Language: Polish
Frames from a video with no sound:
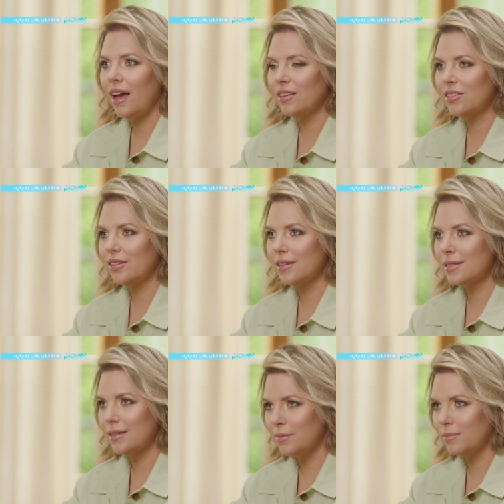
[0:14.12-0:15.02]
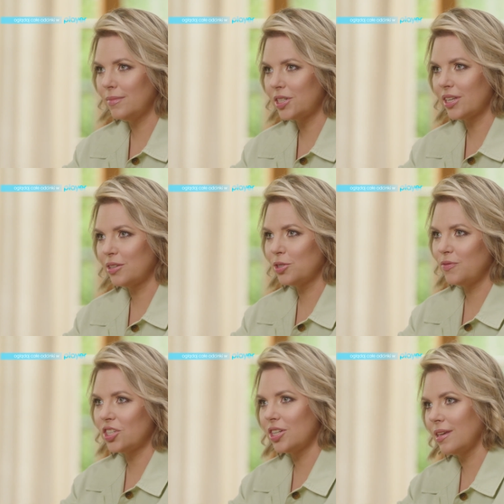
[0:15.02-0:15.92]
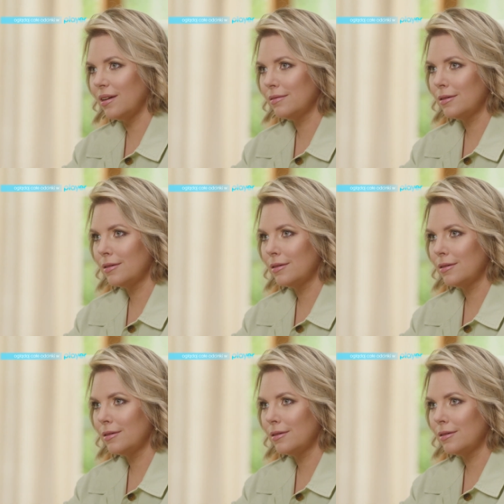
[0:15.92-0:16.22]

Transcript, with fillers: Ania, ty, jest, ty masz takie doświadczenia?